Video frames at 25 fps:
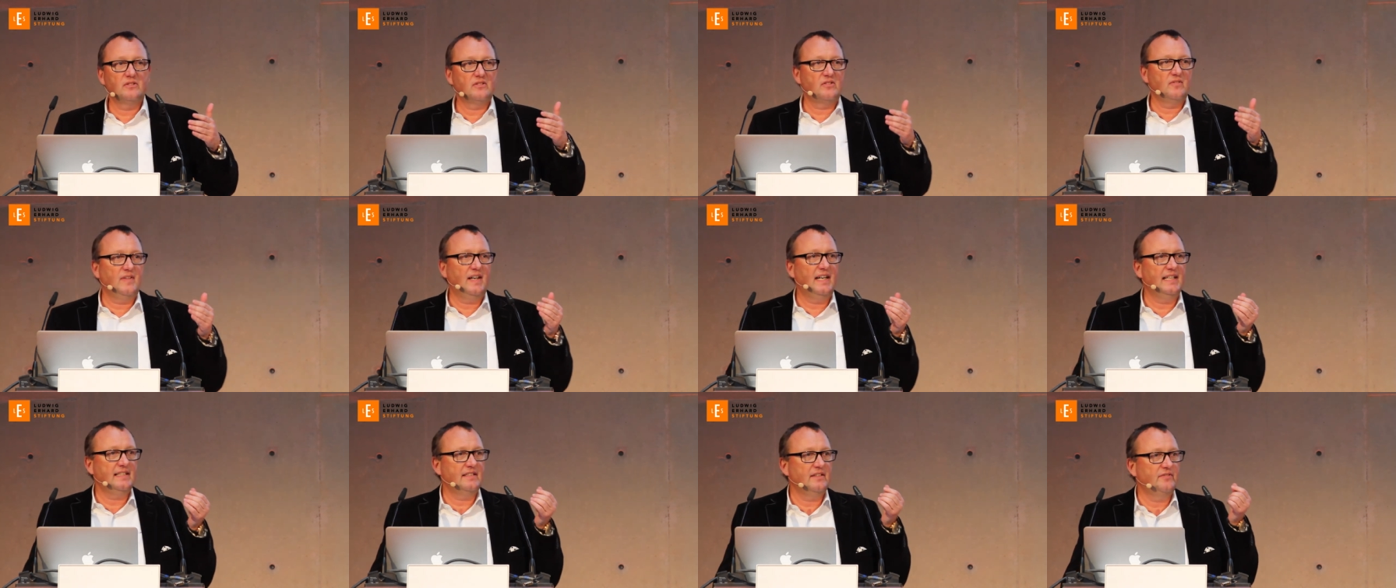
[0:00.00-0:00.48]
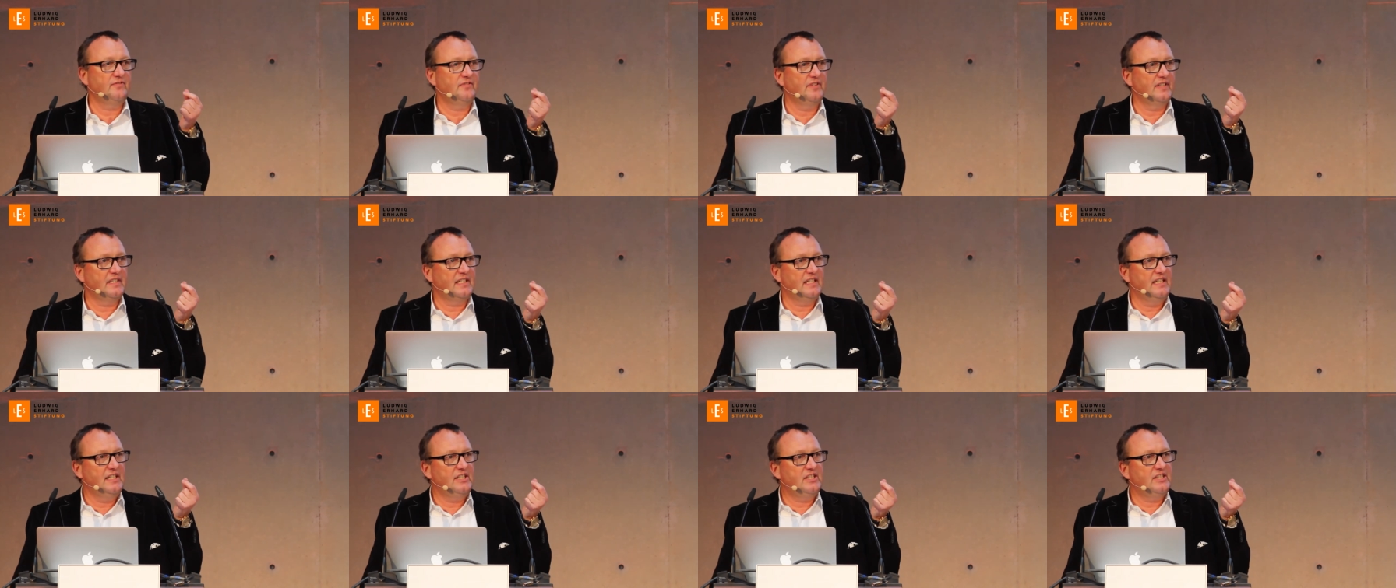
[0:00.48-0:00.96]
Und zwar hat er
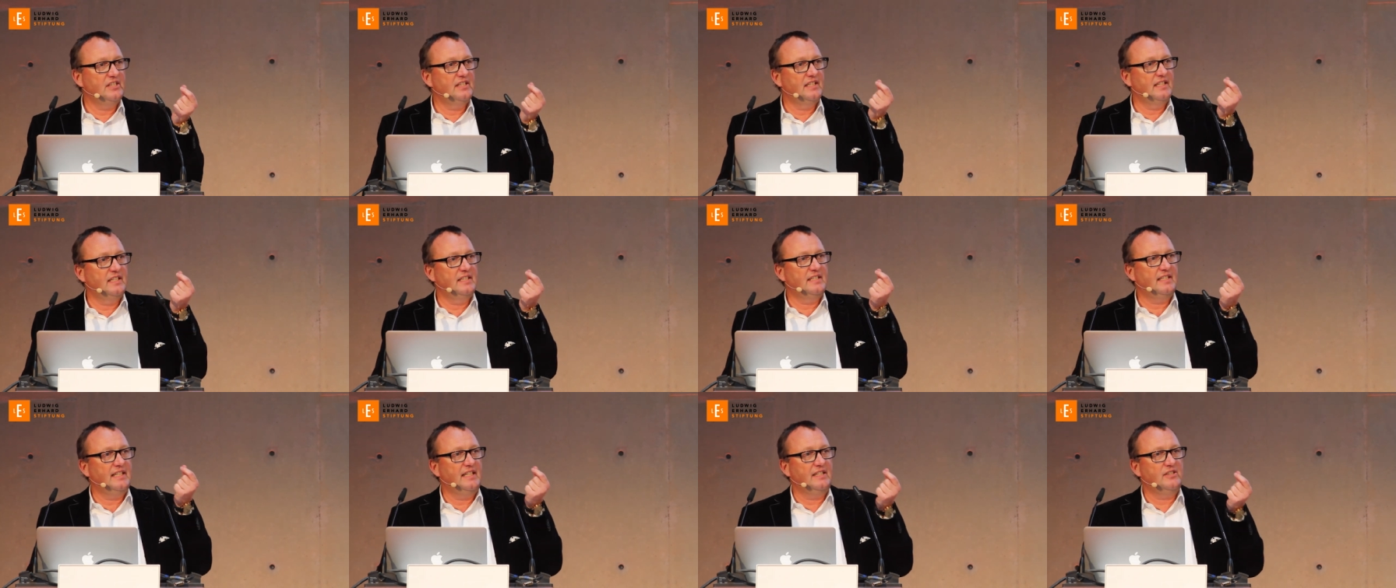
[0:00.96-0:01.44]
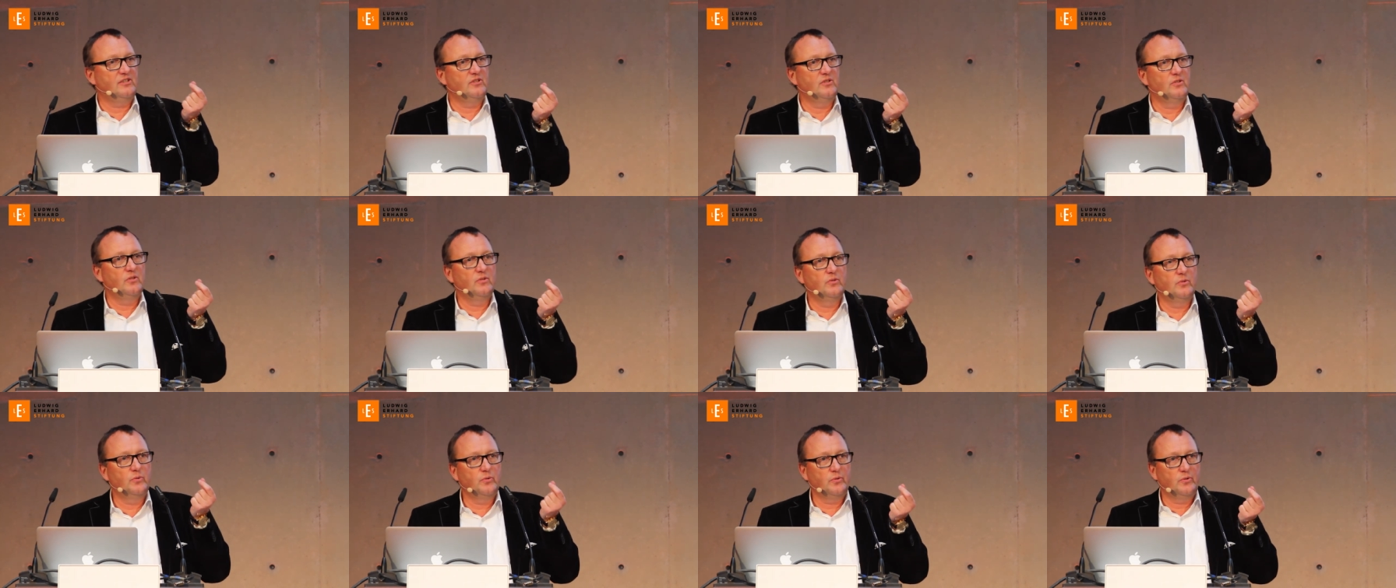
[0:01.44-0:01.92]
verglichen den
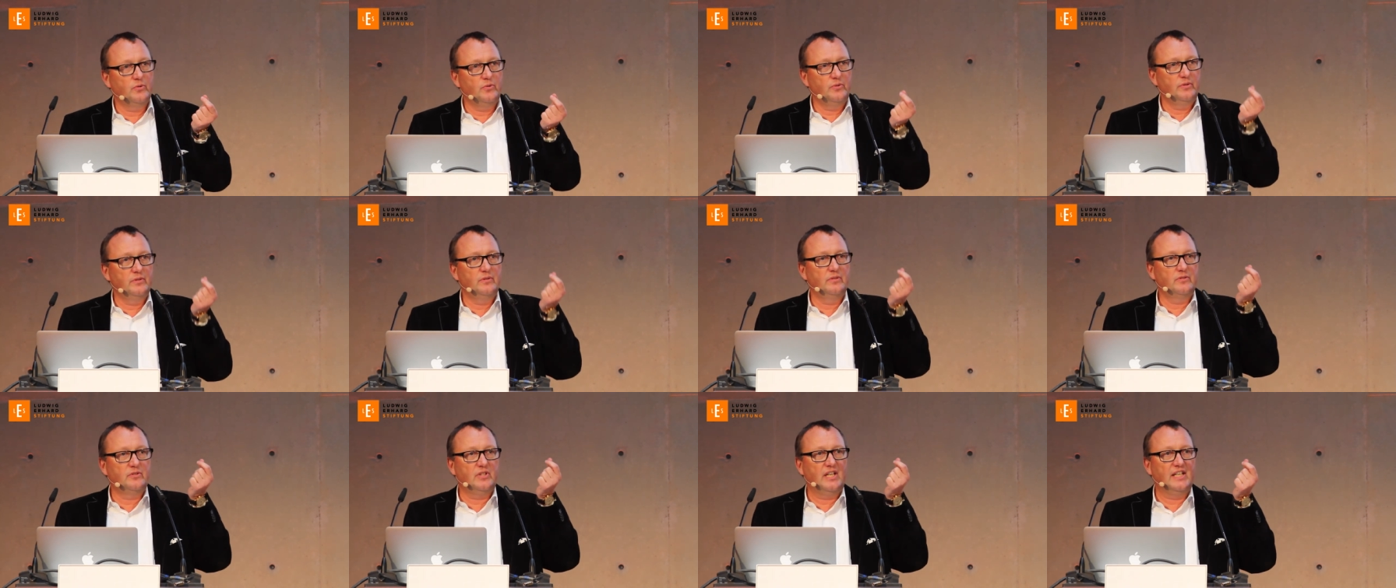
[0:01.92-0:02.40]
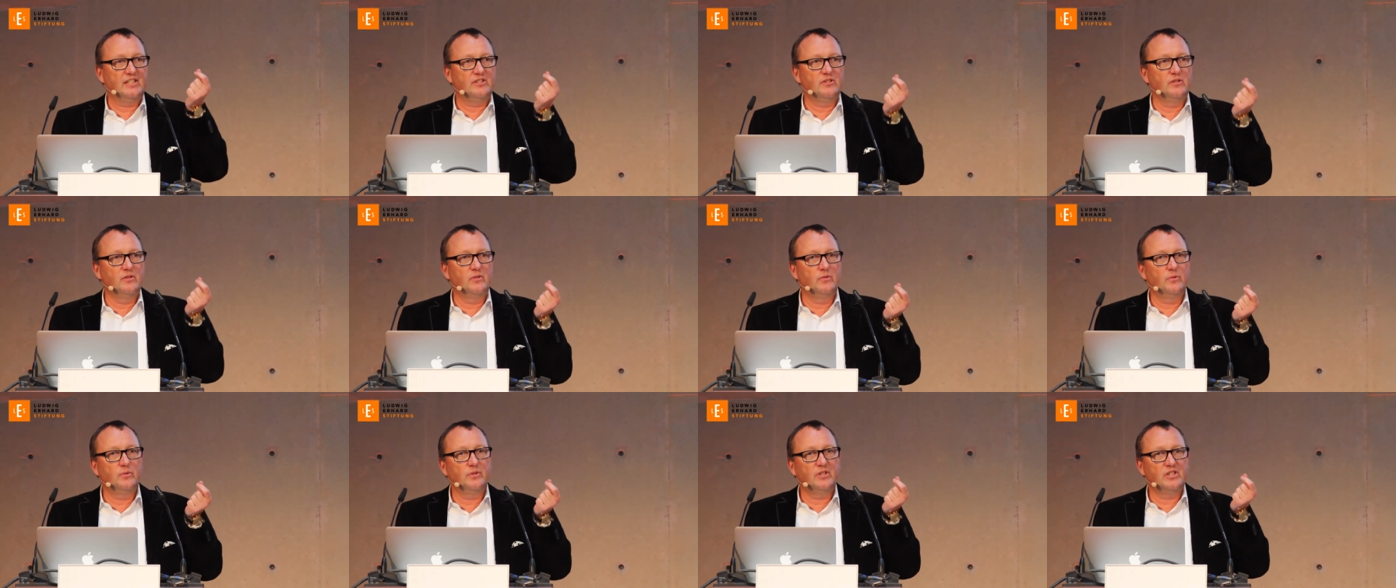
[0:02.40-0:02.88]

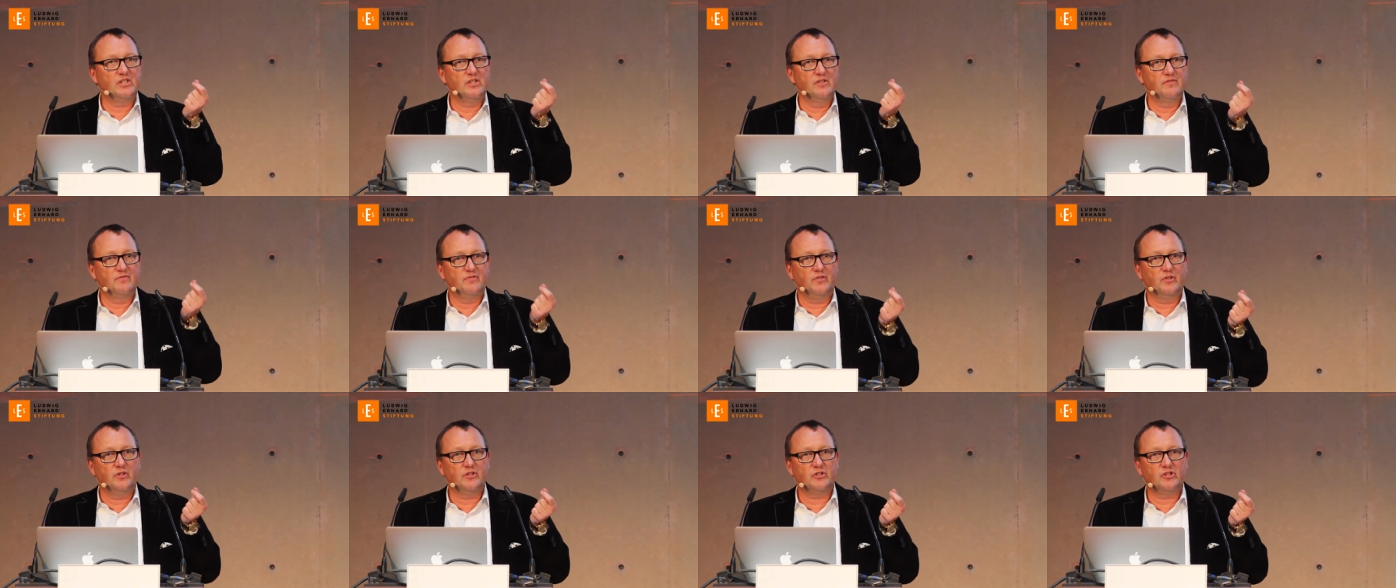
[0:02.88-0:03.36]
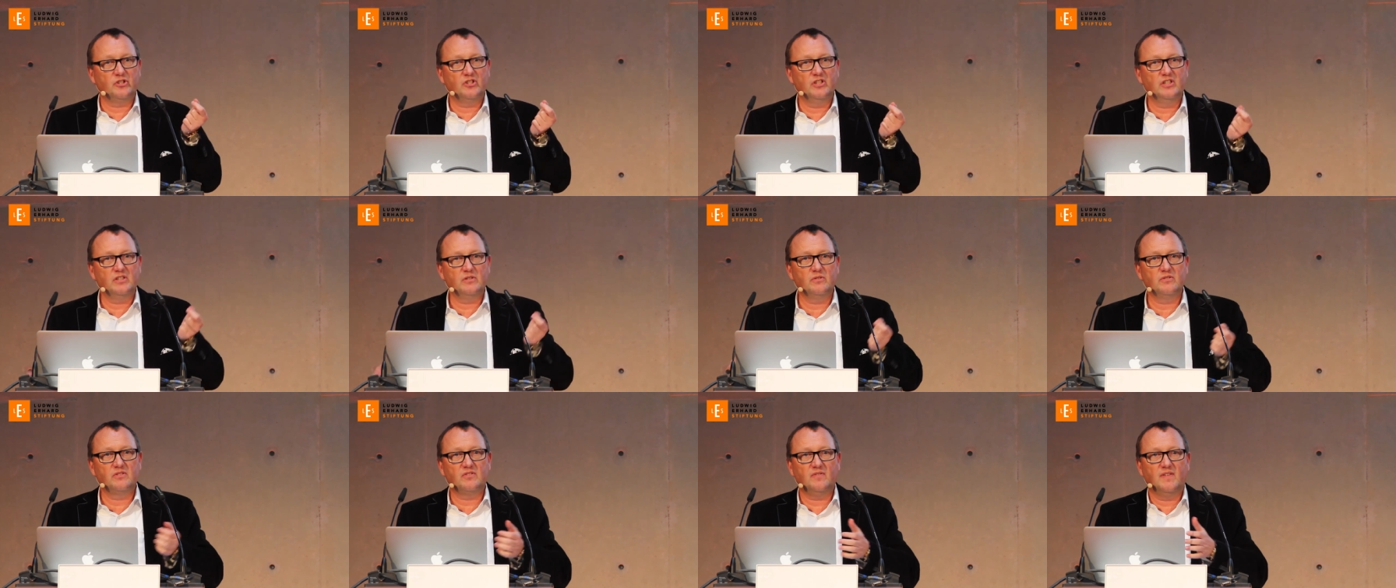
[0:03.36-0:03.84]
technologischen
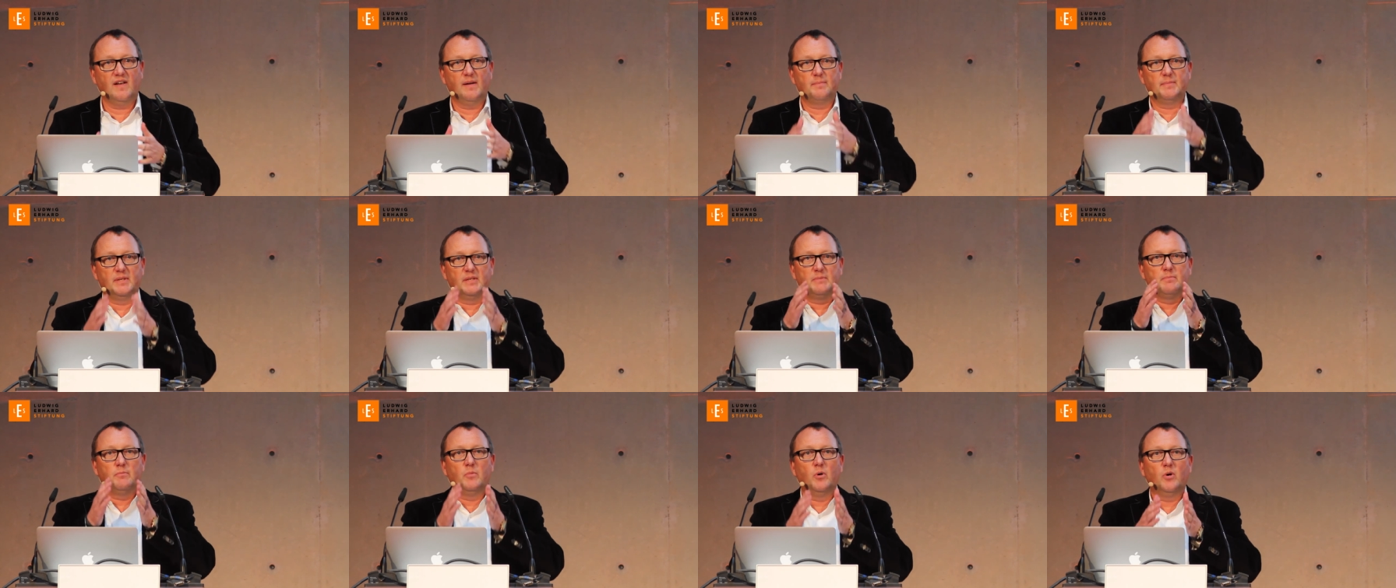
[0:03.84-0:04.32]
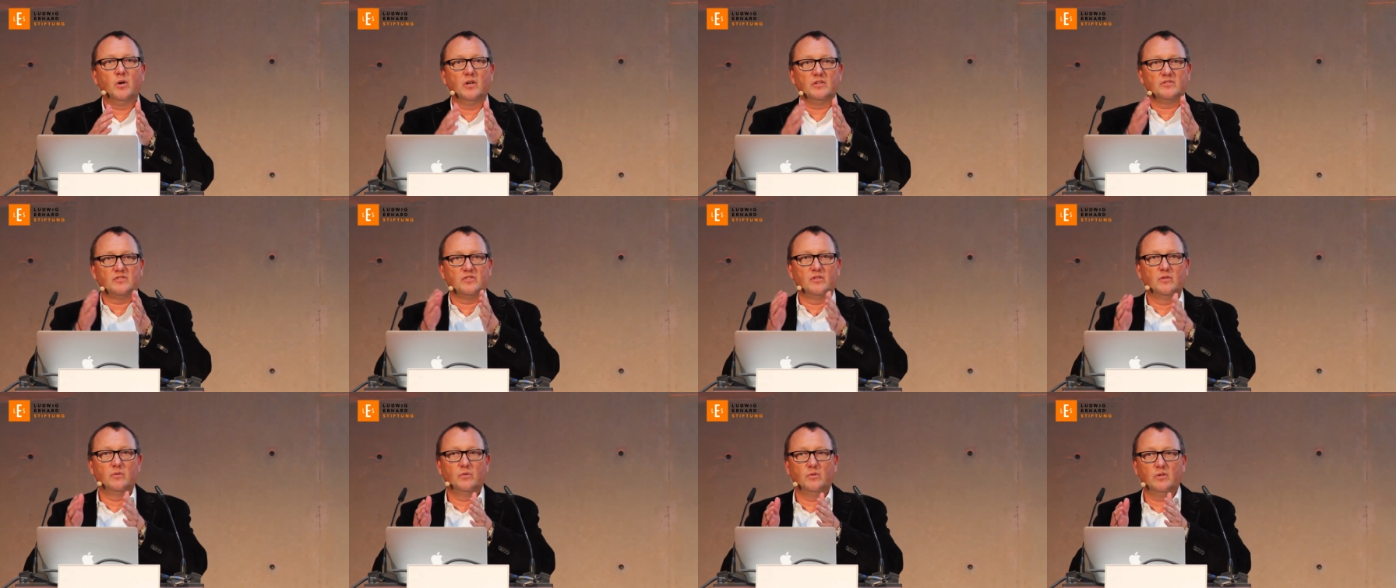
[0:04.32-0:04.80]
Fortschritt, und zwar mit
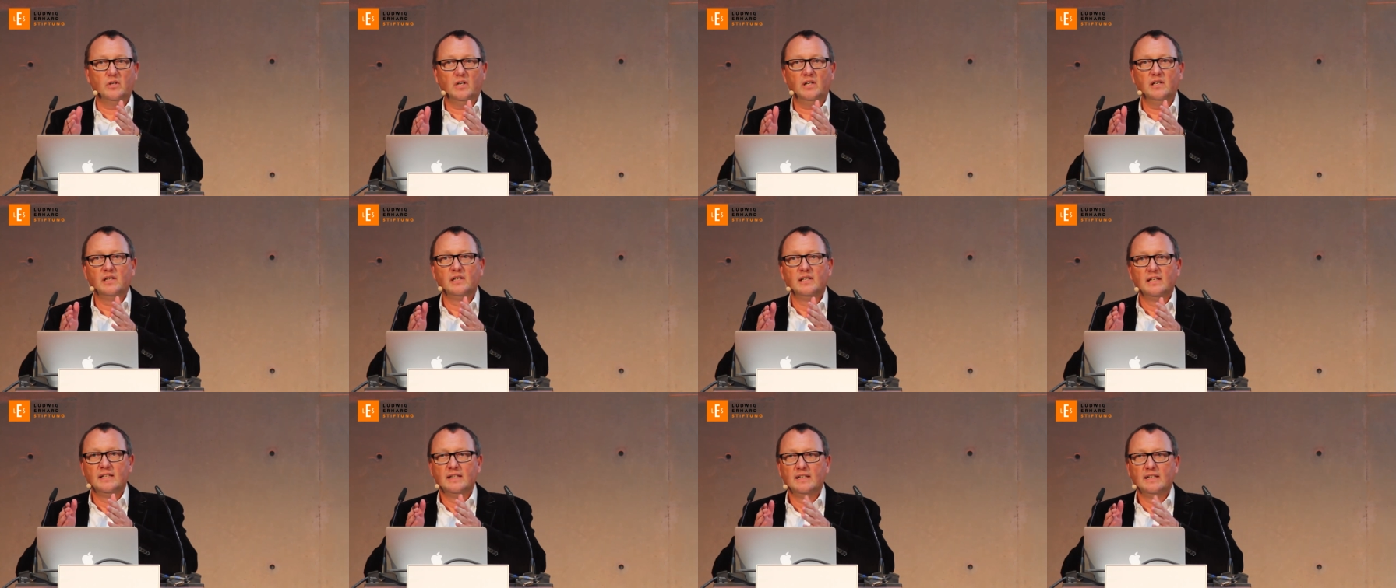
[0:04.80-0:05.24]
Moores Law,